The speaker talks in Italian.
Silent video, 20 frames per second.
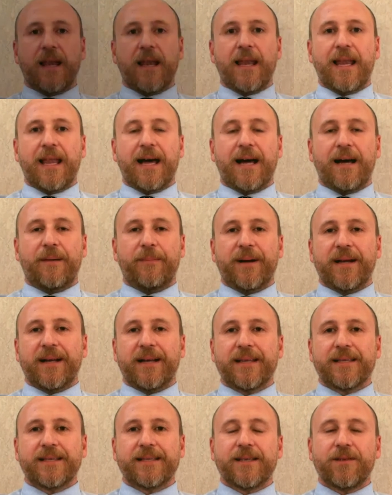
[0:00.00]
La
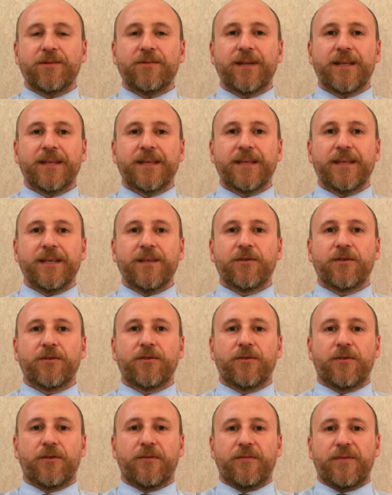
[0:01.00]
mancanza di un
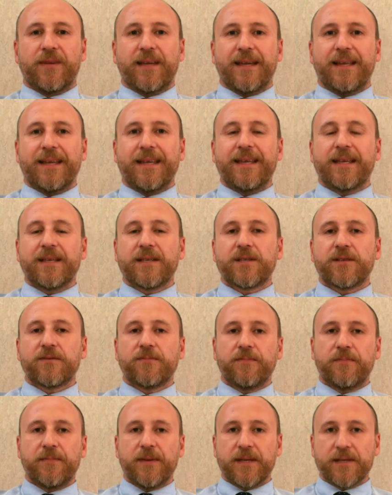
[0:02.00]
antidoto viene
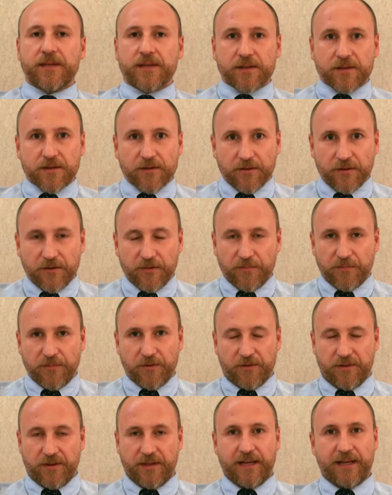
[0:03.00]
spesso
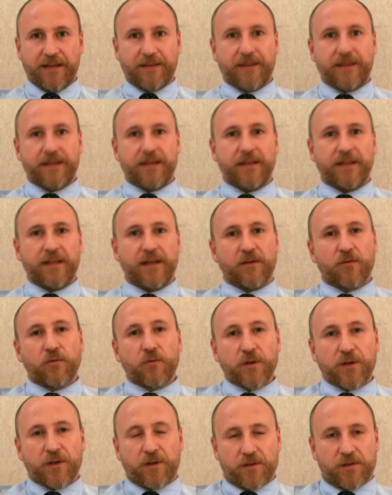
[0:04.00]
portata da
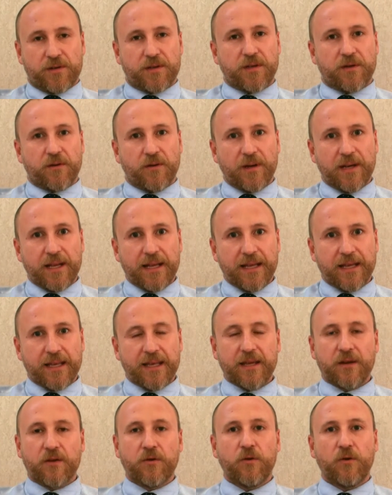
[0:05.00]
alcuni nostri
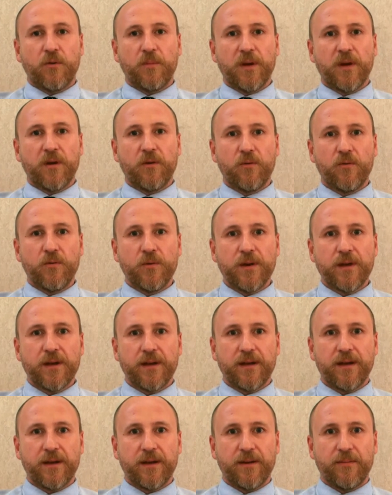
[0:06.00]
colleghi come un
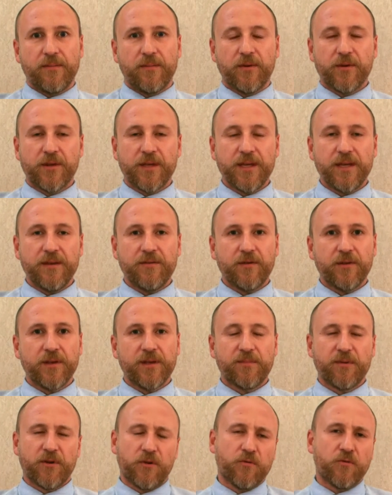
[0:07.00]
eh, motivo
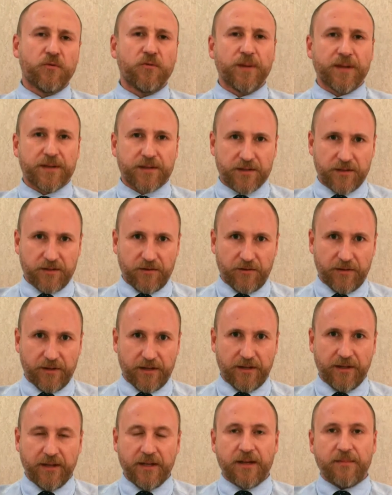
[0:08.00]
di
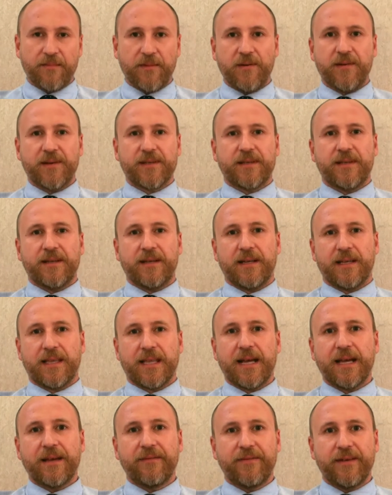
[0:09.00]
preoccupazione, ma questo in
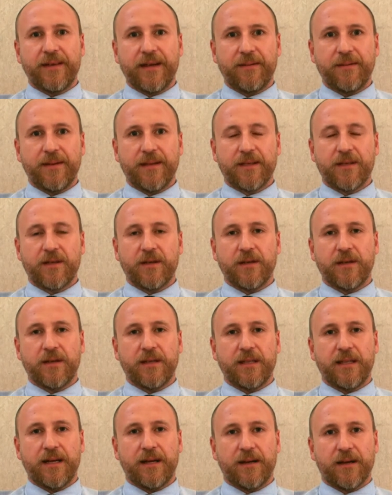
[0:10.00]
realtà è
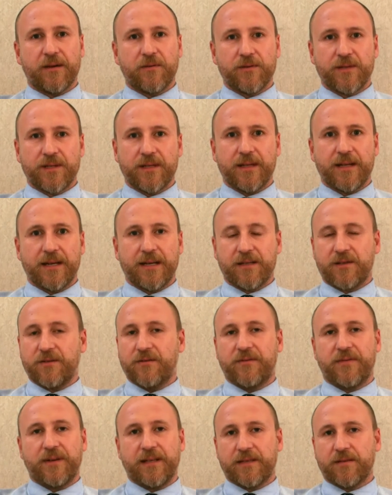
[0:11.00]
veramente da
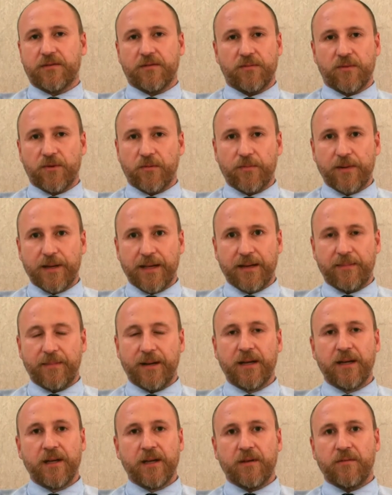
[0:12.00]
considerarsi un falso
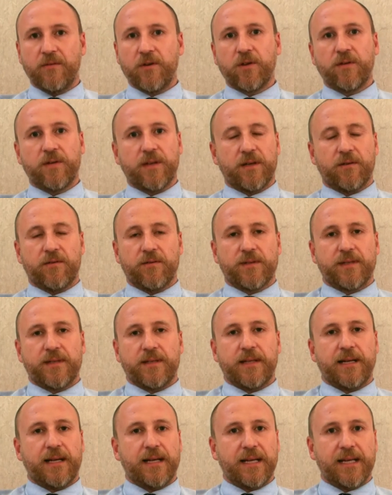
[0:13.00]
problema. Voi dovete
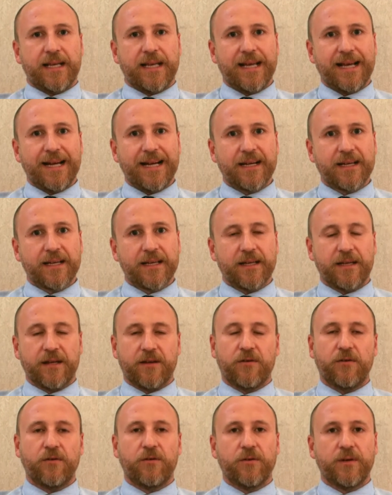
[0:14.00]
considerare che
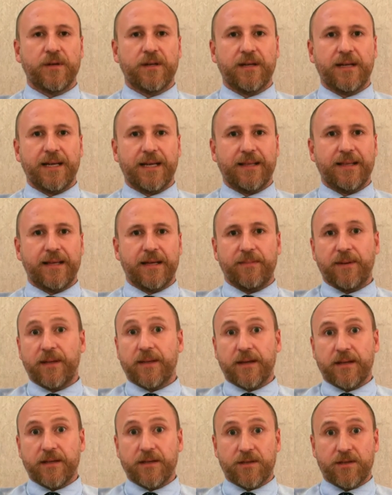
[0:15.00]
anche con la terapia
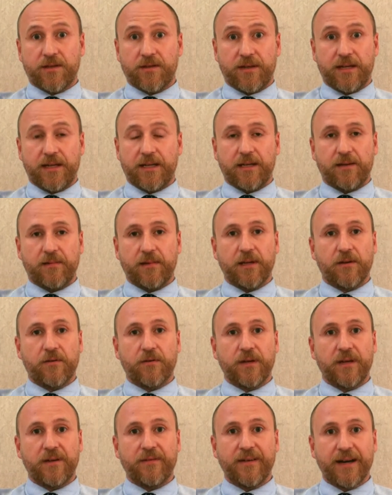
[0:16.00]
tradizionale, quella
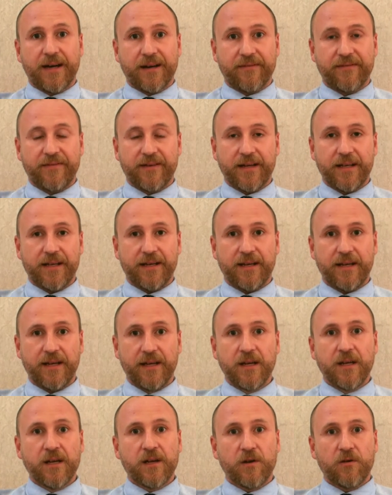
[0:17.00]
con il
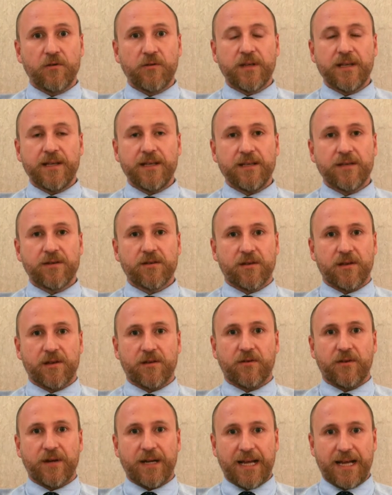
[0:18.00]
Varfarin, l'utilizzo
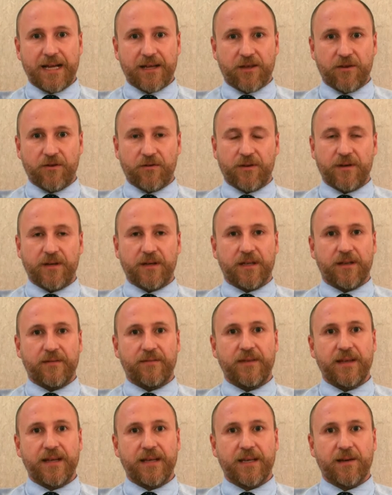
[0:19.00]
del Conachion, che
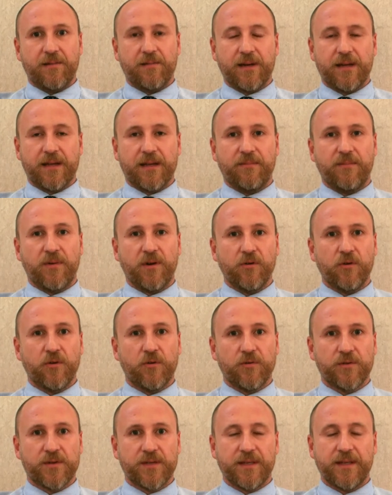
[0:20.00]
viene in qualche
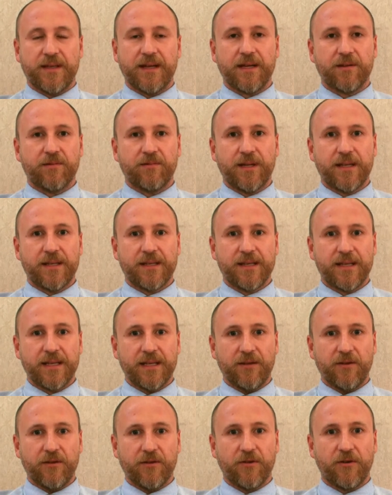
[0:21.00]
modo considerato un
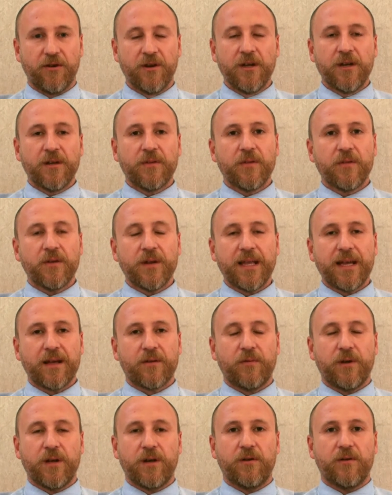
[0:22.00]
antidoto, non
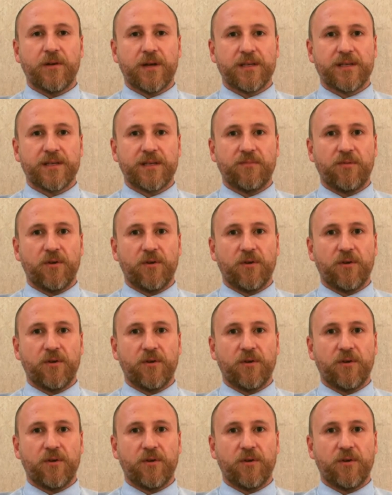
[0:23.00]
è quello che si